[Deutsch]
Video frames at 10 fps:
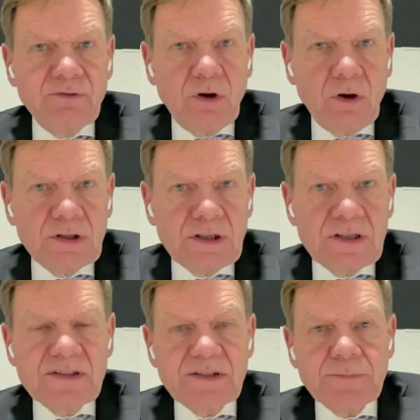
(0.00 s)
vor Ort
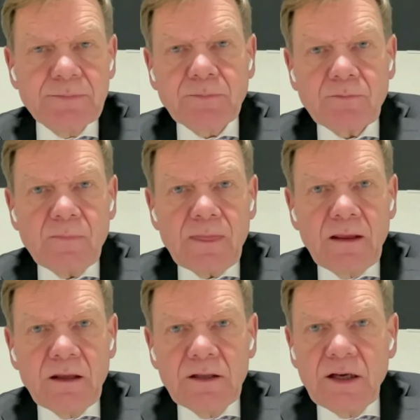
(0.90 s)
ist.
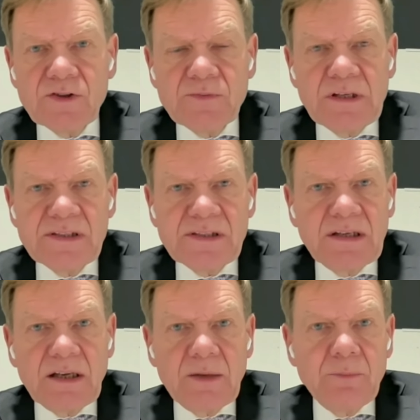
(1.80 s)
Die
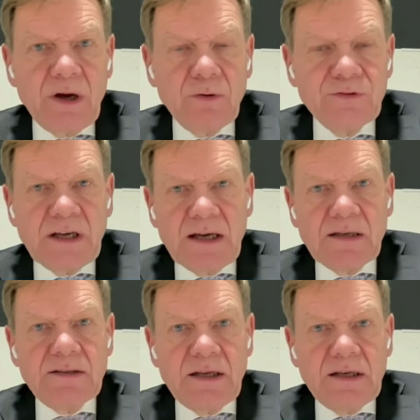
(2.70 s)
Außenministerin hat einen
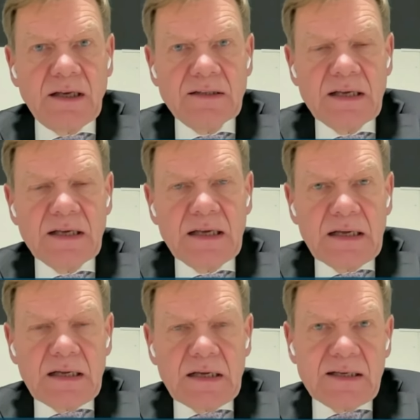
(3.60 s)
Beauftragten ernannt.
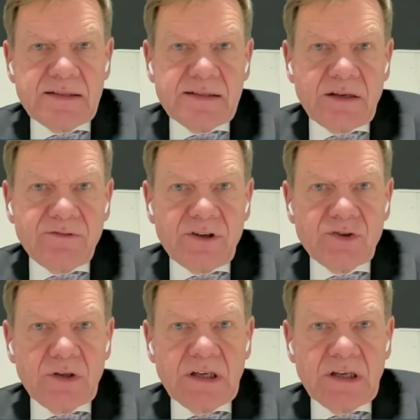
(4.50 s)
Das ist ja fast schon die